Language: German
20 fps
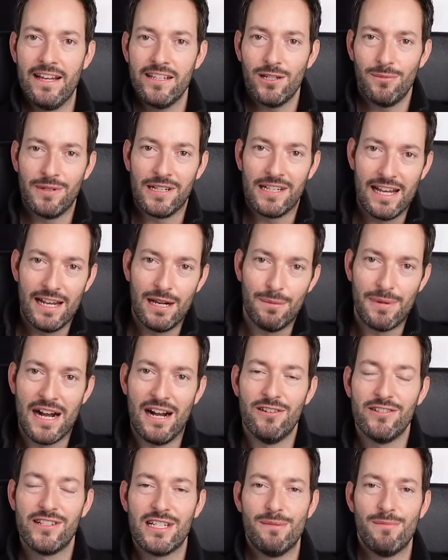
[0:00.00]
Ich habe eine kleine
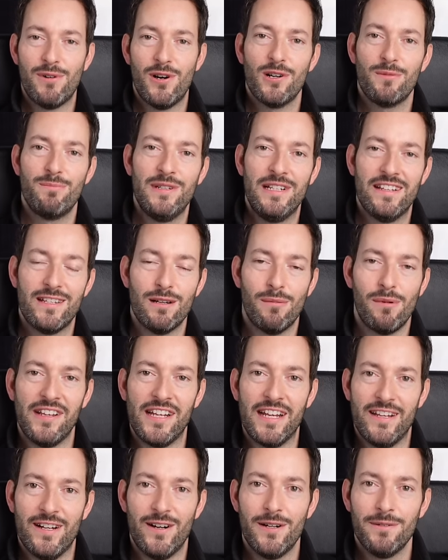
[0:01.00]
Pause gemacht, bin jetzt aber
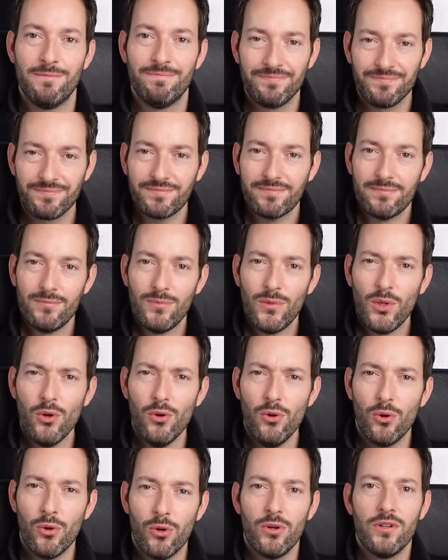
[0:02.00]
wieder da.
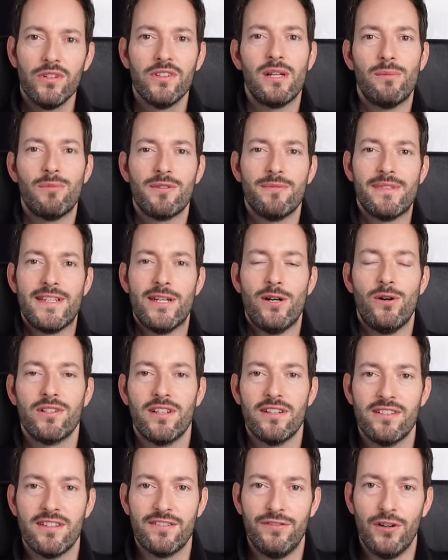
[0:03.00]
Und da muss man sagen,
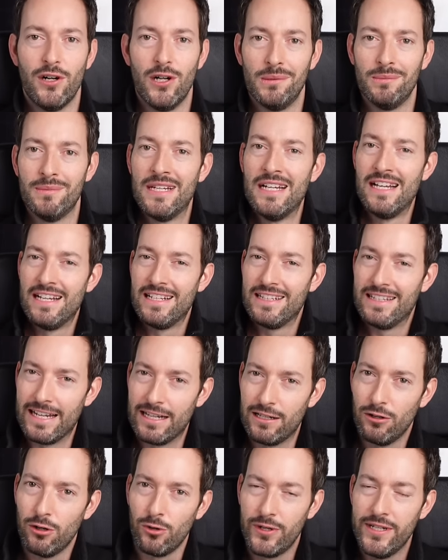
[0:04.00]
dass das vor allem
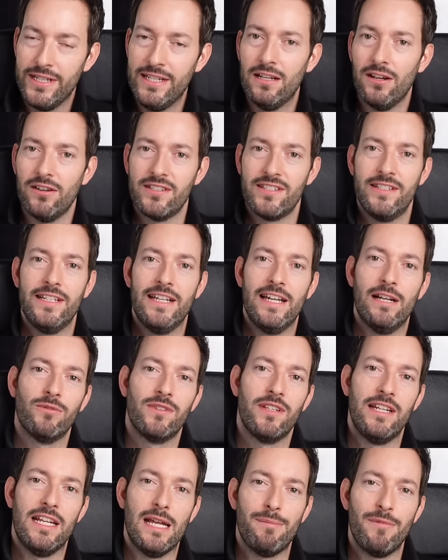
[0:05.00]
technologielastige
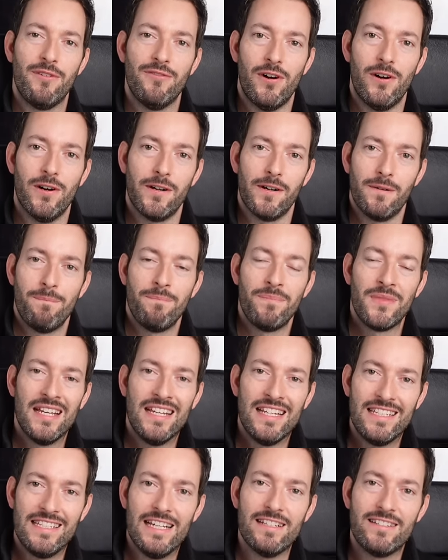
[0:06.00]
Unternehmen waren.
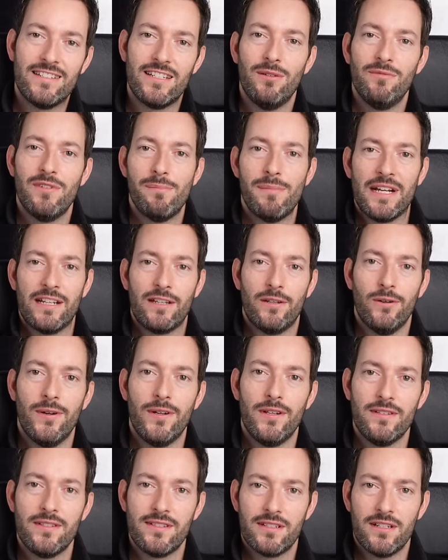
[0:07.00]
Jetzt haben wir
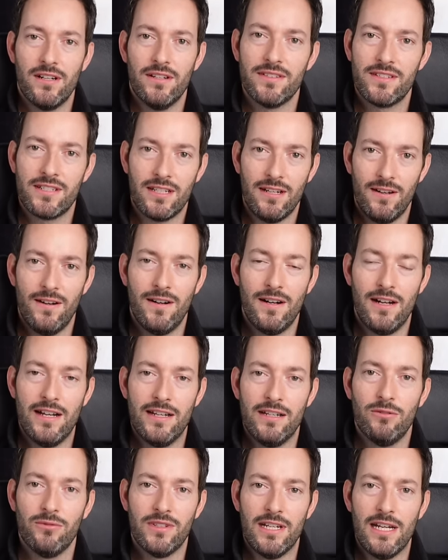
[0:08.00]
McDonald's, ganz klar
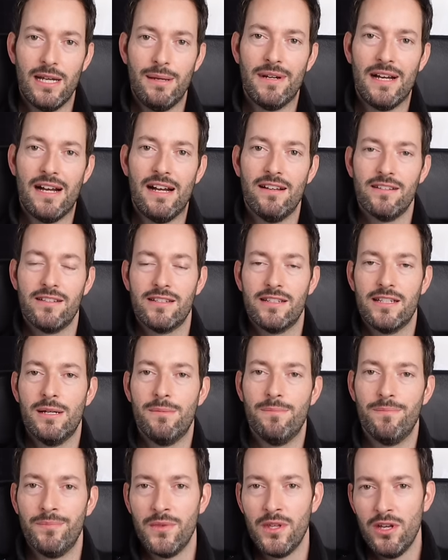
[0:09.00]
ein Unternehmen aus
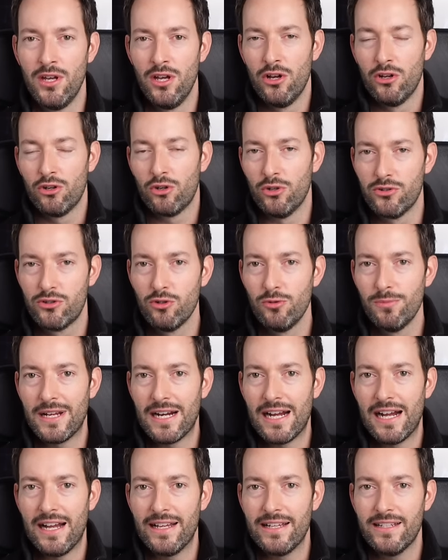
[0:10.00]
dem
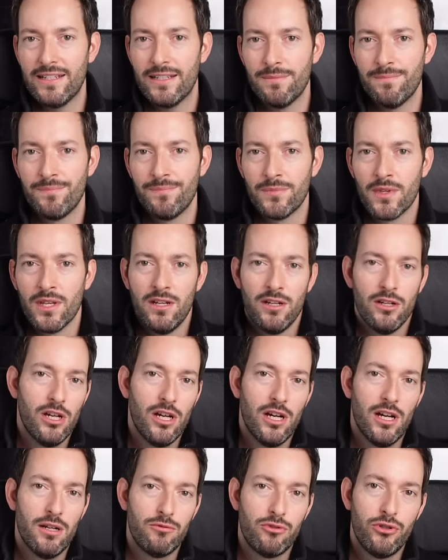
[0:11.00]
Konsumbereich,
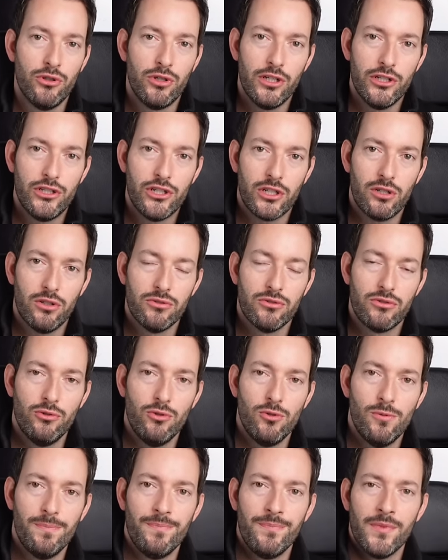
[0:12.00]
äh, zyklischer
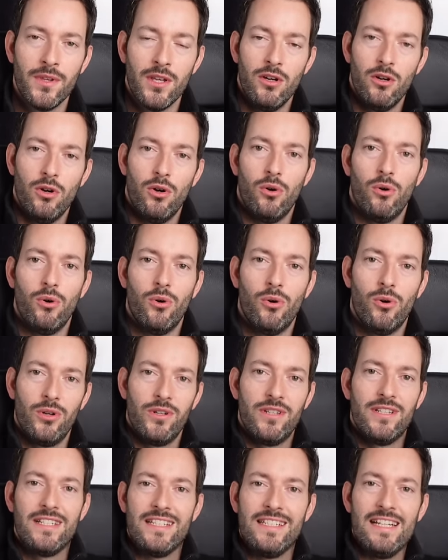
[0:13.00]
Konsum.
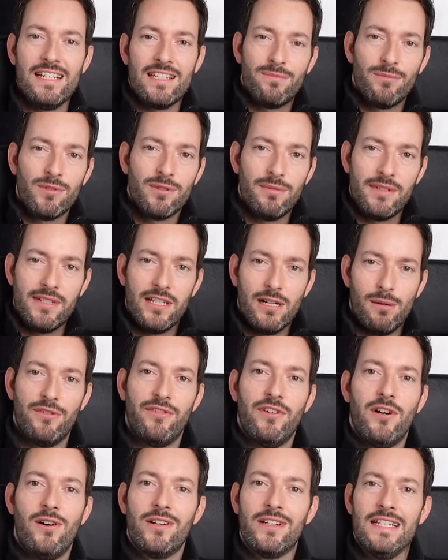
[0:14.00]
Und jetzt muss man sich aber
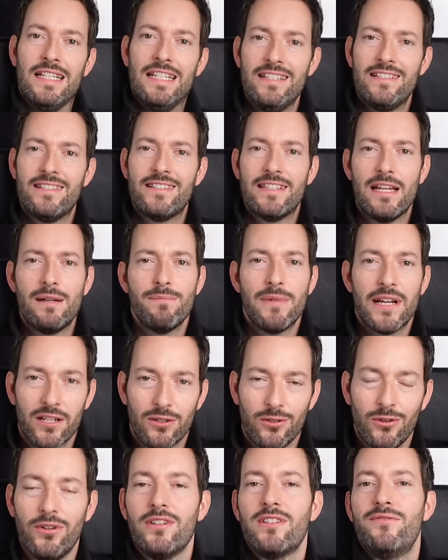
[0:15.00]
fragen, ist denn
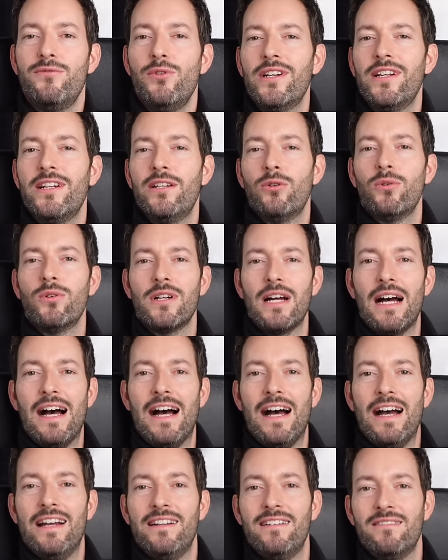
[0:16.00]
McDonald's wirklich noch
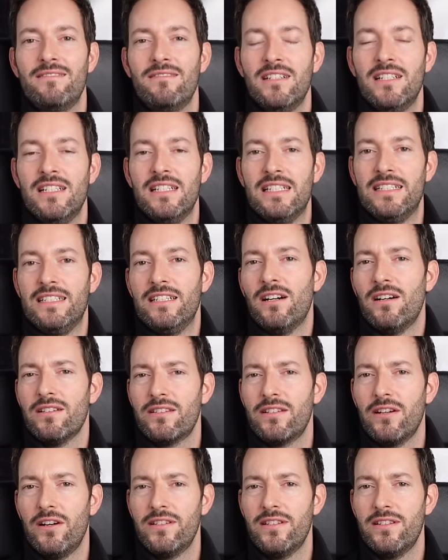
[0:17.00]
ein ja,
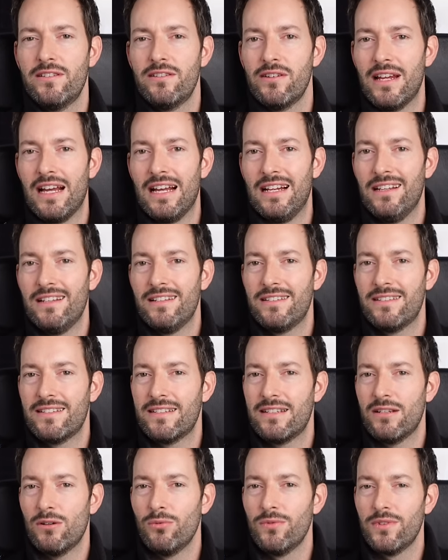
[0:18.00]

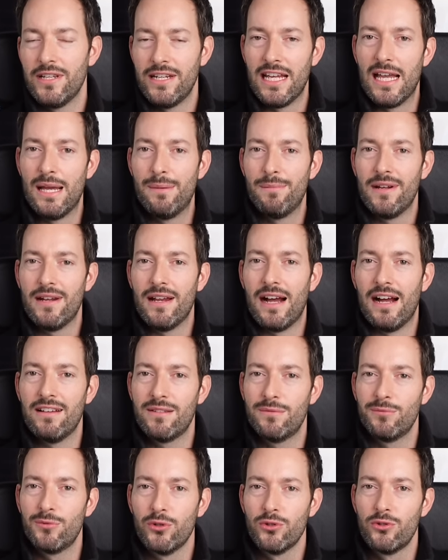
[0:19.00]
traditionelles Unternehmen aus
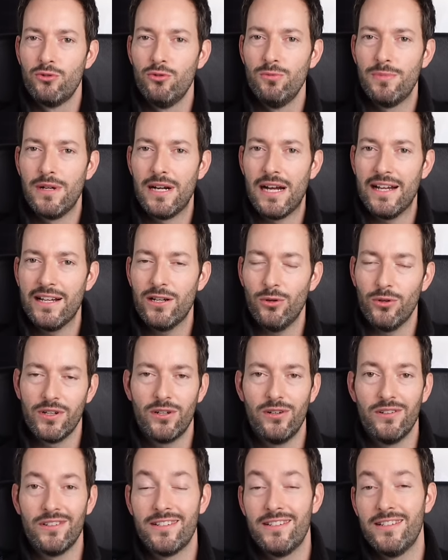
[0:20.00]
dem Konsumbereich oder
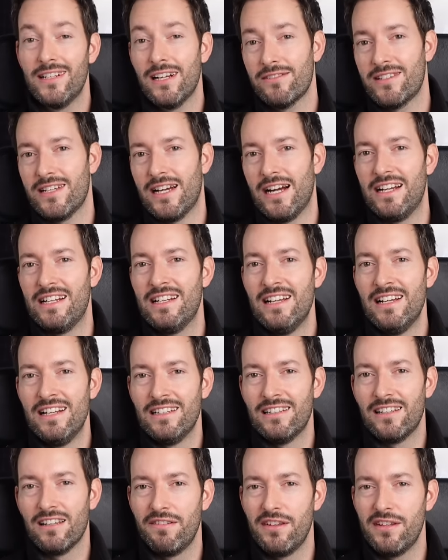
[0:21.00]
könnte es nicht auch sein,
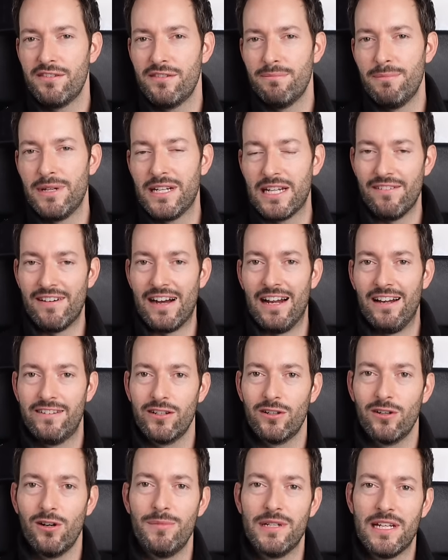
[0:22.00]
dass wir es mittlerweile
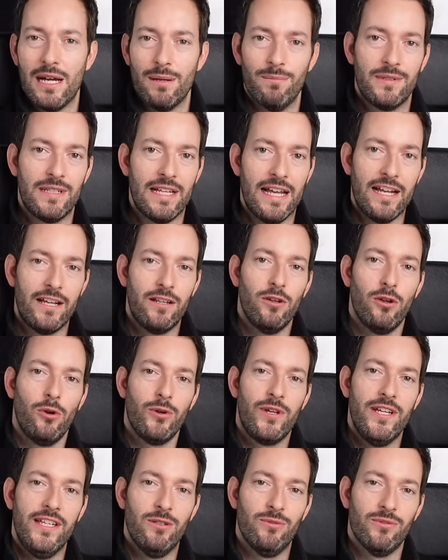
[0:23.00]
sogar mit einem
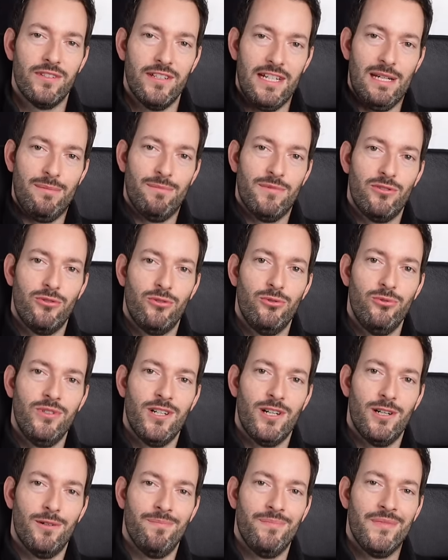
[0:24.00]
Technologieunternehmen zu tun haben?